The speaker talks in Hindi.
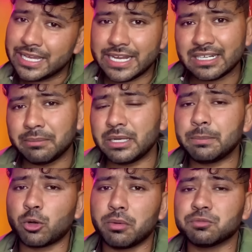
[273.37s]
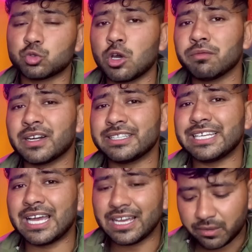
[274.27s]
इनका मैंने प्रॉब्लम सॉल्व कर
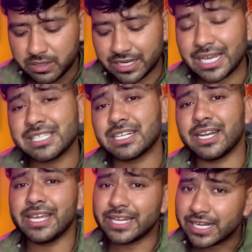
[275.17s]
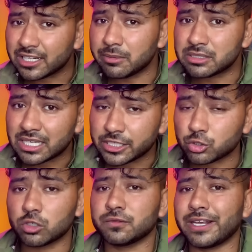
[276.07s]
दिया है अभी नया चैनल है इनके भी सारे
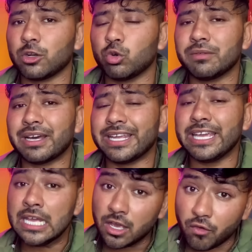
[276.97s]
शॉर्ट्स वायरल होने वाले हैं